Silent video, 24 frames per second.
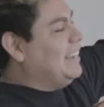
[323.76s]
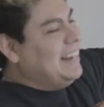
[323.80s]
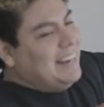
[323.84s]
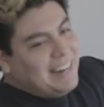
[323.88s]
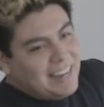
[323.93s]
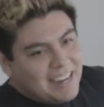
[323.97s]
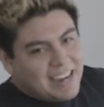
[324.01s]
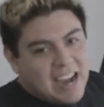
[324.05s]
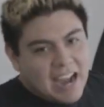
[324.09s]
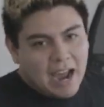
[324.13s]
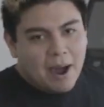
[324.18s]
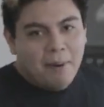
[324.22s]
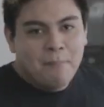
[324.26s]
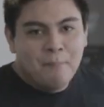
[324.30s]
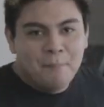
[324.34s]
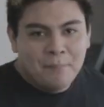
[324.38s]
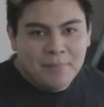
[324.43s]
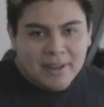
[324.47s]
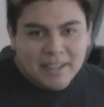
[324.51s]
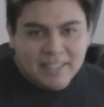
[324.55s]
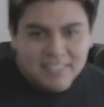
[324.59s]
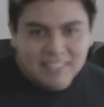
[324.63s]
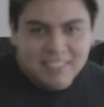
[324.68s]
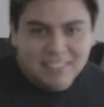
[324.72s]
tele
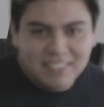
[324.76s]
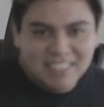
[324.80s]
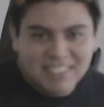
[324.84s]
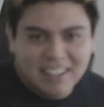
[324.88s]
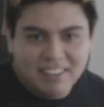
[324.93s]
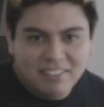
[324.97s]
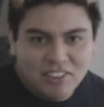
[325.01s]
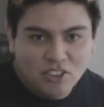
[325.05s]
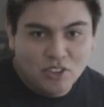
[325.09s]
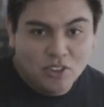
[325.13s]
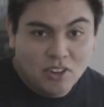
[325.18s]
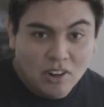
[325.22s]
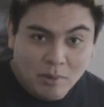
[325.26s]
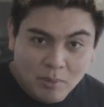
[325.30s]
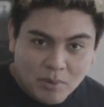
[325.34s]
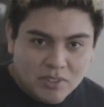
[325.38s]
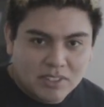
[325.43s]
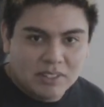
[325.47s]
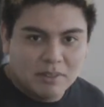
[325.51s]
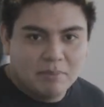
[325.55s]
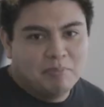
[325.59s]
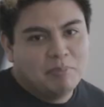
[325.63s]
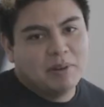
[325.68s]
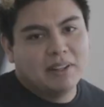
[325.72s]
jamás he sabido cómo
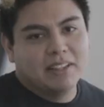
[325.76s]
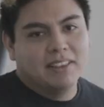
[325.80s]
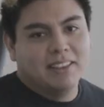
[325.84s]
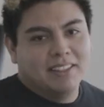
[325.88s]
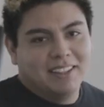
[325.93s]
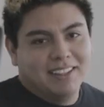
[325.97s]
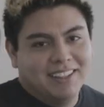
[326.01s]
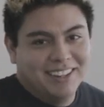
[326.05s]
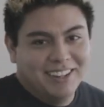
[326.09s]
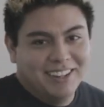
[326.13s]
se prende,